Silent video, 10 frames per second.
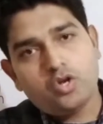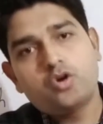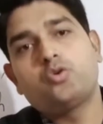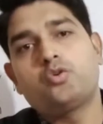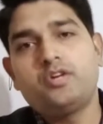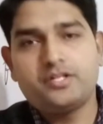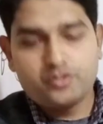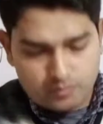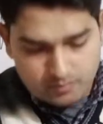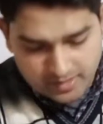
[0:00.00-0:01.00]
क्रोनिक जो
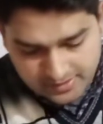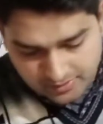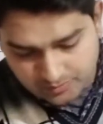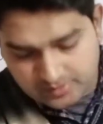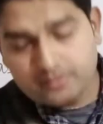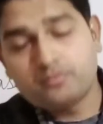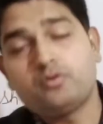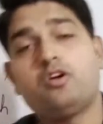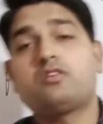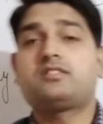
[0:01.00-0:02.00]
बीमारियां होती हैं वो
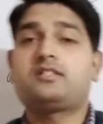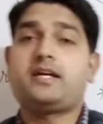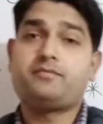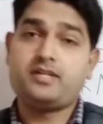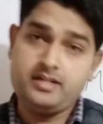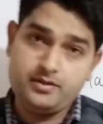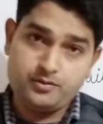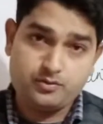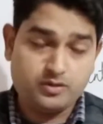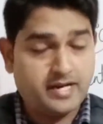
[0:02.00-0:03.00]
लॉन्ग टाइम के लिए
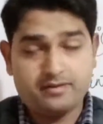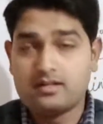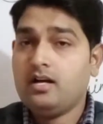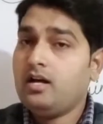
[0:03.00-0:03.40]
वो लॉन्ग